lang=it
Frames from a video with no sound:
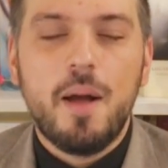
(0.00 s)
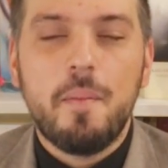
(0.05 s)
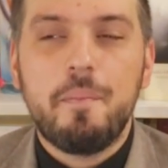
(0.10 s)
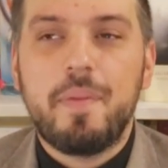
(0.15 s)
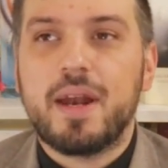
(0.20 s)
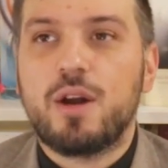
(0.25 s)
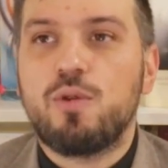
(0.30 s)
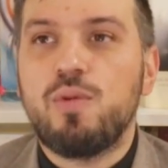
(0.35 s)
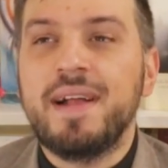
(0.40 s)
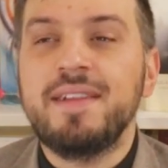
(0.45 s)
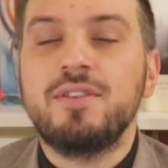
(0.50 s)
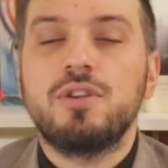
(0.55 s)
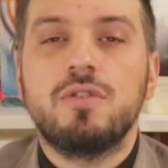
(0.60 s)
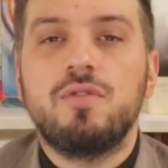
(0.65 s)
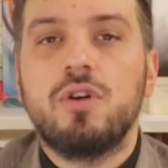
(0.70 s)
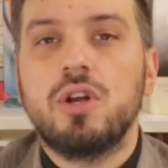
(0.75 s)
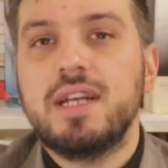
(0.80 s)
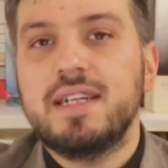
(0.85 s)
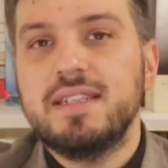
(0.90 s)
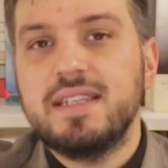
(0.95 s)
per quanto
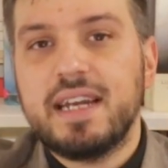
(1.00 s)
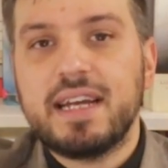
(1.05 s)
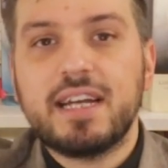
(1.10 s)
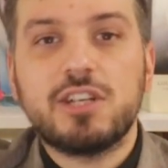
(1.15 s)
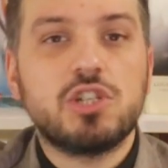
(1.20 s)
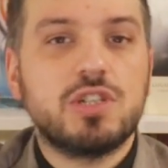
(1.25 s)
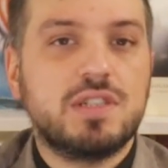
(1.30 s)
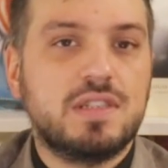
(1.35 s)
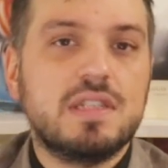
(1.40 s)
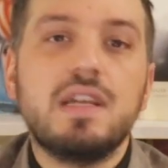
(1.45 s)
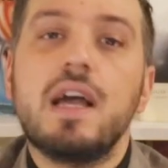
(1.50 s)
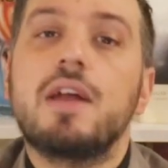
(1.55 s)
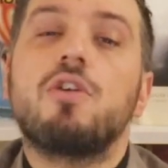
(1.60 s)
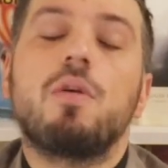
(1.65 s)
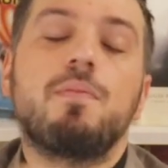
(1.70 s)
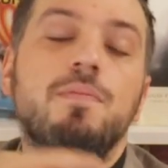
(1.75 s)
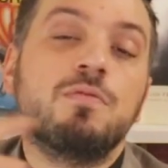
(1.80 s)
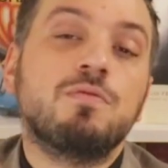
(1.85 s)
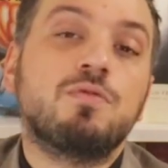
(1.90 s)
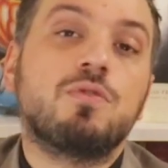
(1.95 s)
voglia dire che ci siano
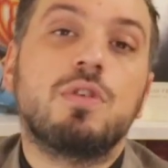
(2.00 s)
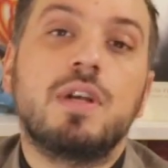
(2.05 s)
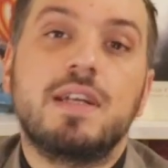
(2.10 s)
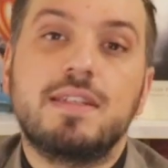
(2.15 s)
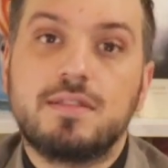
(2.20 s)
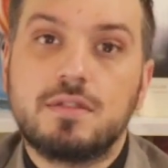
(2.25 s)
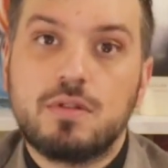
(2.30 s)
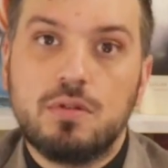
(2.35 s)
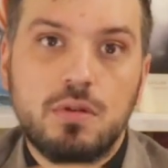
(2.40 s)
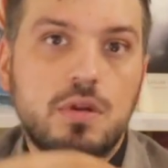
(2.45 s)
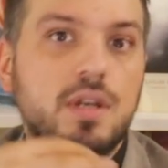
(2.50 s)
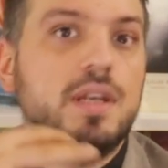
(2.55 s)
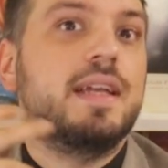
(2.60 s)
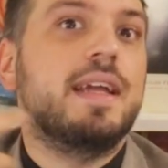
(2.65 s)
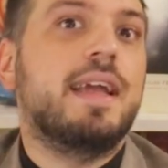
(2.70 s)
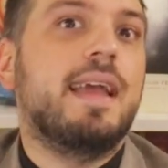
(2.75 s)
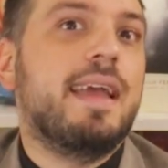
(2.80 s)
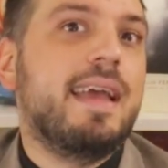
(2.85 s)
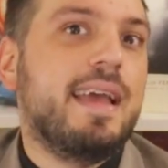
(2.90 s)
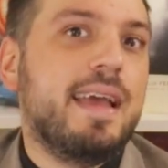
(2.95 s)
appunto le
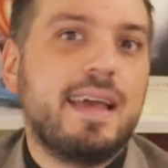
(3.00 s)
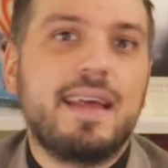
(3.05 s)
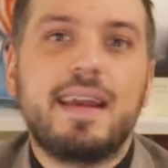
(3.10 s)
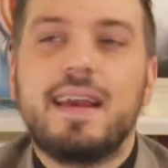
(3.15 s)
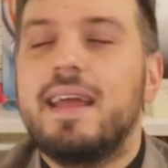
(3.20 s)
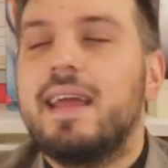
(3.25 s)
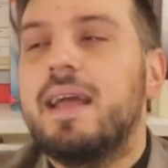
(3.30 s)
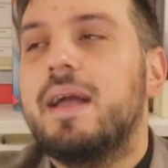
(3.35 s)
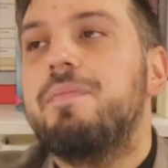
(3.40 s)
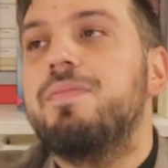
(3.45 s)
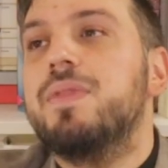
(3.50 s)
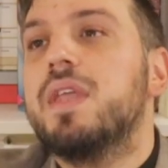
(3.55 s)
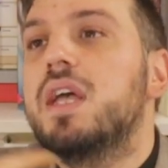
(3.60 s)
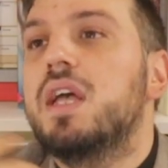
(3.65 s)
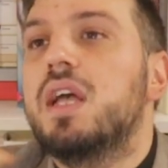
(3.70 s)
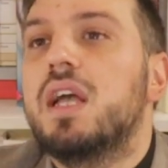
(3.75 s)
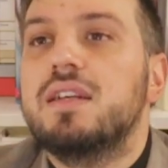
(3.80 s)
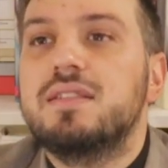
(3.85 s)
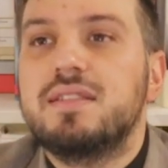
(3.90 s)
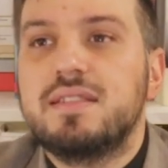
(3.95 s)
scogliere
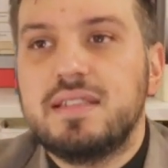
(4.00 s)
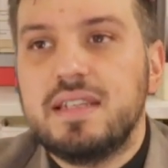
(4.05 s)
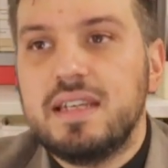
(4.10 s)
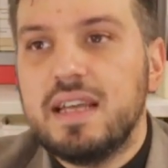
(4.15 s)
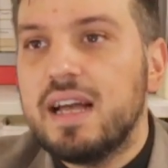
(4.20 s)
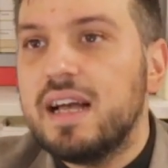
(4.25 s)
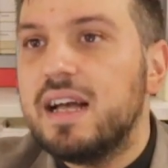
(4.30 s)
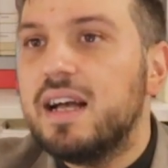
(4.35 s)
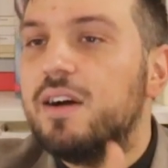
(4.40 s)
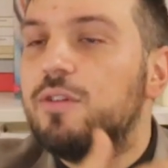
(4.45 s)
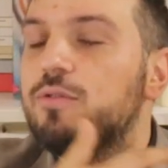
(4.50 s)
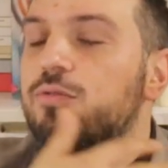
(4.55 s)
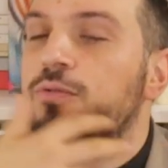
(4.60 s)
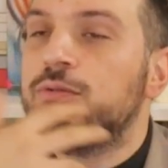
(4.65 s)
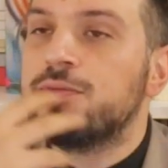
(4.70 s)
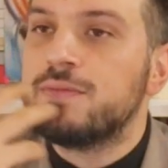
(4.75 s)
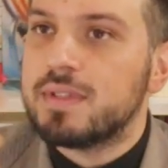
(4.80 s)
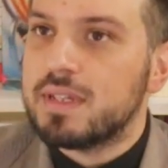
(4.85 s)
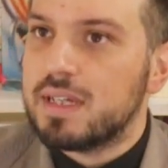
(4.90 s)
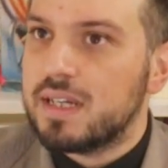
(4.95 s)
e sia
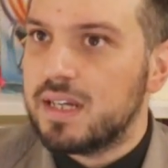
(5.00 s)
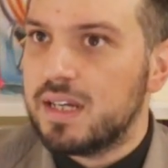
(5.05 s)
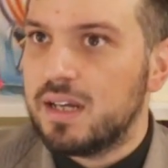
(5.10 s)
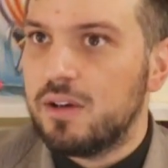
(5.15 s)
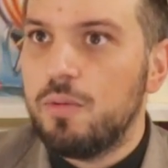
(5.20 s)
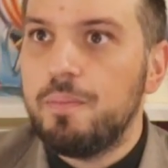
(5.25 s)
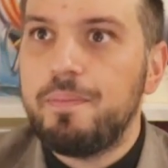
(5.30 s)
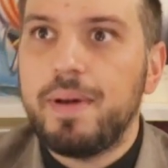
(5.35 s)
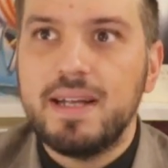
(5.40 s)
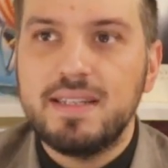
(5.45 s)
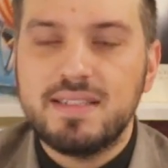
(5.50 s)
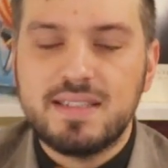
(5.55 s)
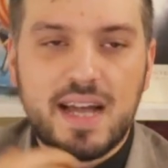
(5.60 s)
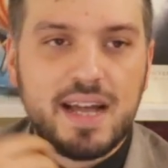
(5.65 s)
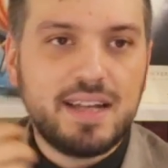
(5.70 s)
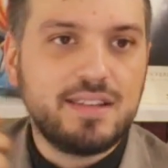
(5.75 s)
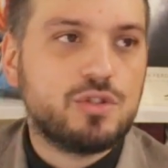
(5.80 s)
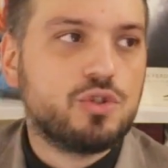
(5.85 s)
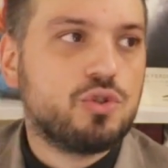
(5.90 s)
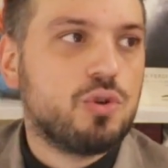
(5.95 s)
un, un
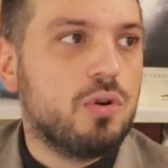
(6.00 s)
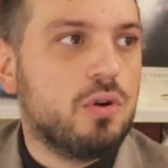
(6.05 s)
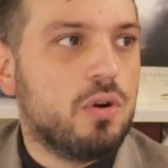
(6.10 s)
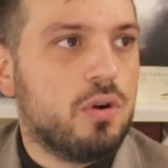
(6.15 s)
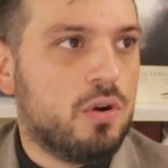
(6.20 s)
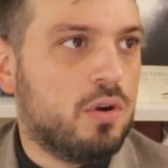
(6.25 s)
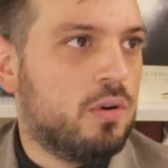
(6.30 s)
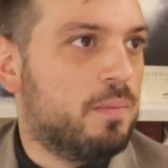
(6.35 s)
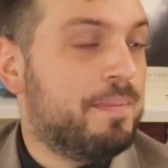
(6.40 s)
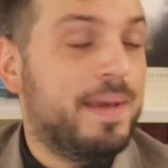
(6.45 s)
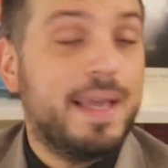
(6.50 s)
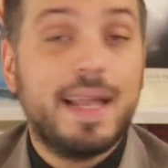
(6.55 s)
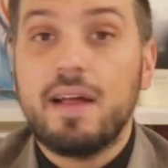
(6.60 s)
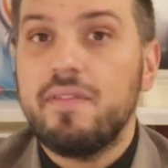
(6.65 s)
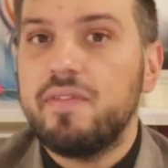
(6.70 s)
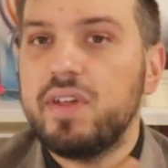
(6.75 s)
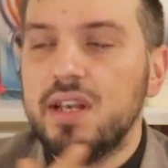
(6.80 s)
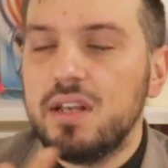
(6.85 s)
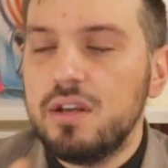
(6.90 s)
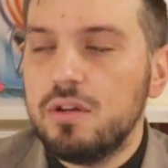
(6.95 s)
paesaggio
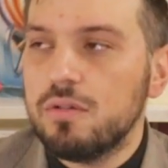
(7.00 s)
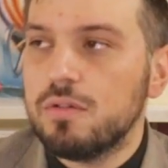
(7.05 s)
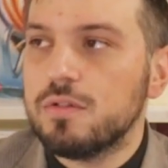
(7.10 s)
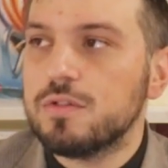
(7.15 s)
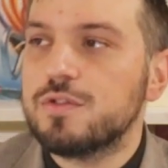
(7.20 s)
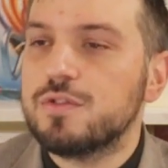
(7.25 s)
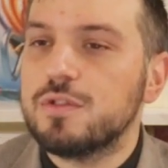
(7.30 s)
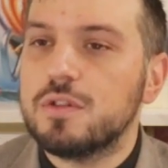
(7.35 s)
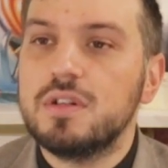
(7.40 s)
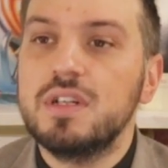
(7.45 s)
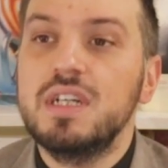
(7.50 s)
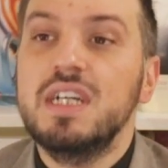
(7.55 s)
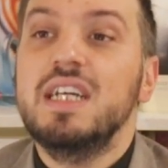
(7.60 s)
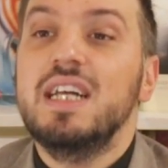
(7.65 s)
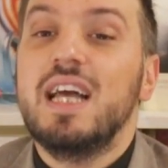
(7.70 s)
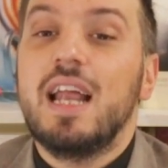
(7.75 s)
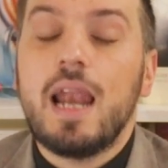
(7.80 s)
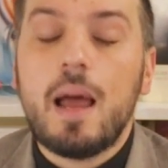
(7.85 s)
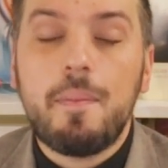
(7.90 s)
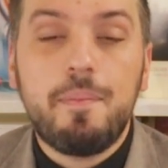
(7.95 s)
meraviglioso,
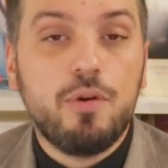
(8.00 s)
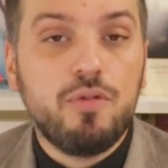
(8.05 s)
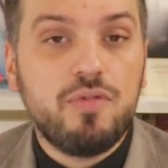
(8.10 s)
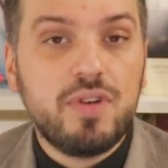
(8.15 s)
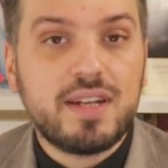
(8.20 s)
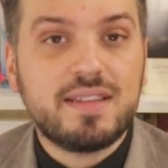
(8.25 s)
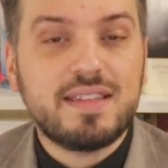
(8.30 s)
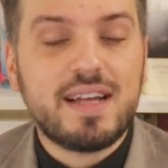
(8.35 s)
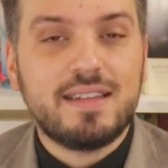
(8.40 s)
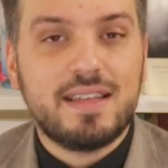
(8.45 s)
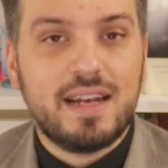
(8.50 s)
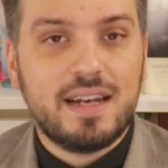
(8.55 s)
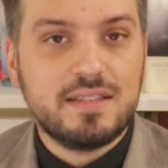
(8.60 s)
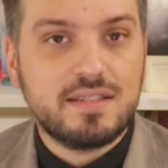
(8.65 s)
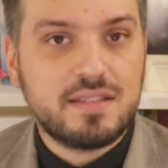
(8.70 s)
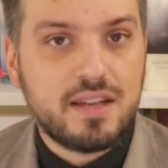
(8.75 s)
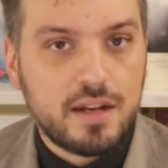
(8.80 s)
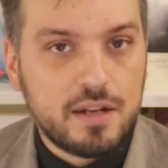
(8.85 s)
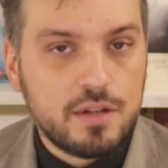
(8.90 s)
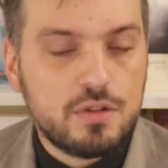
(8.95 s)
la povertà della
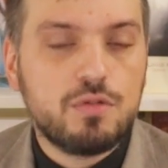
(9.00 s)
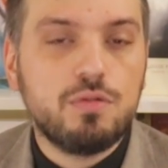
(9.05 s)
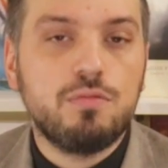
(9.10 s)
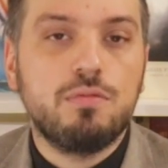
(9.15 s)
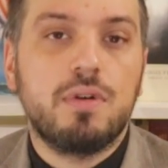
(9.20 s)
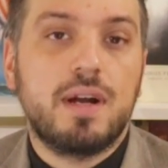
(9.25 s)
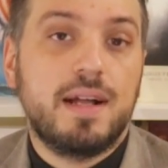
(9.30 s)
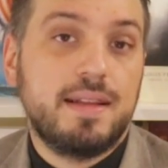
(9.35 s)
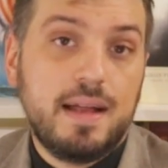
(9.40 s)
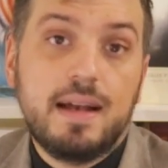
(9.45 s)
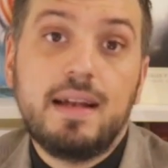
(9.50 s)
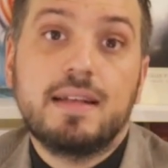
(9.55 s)
scrittura